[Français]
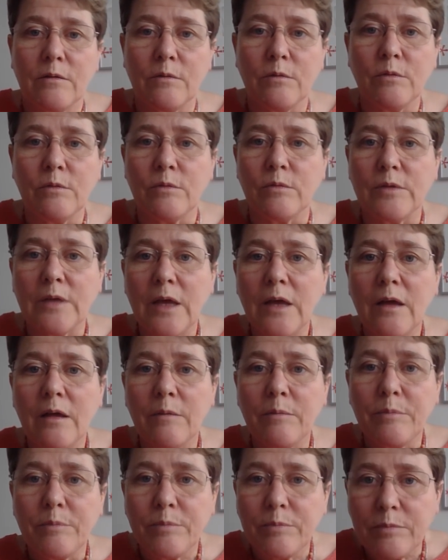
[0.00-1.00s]
Donc on
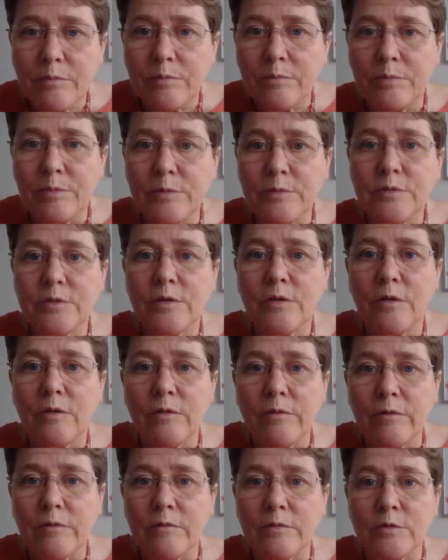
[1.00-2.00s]
a plusieurs
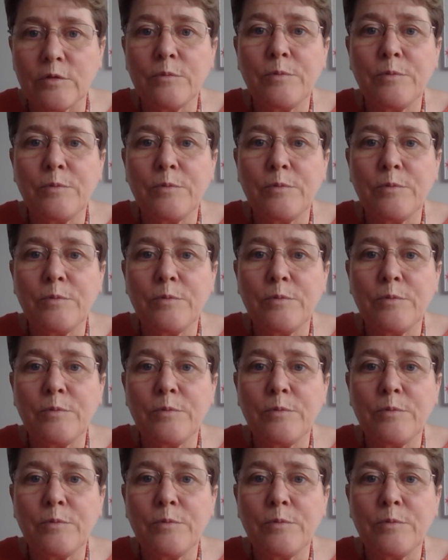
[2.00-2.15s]
euh,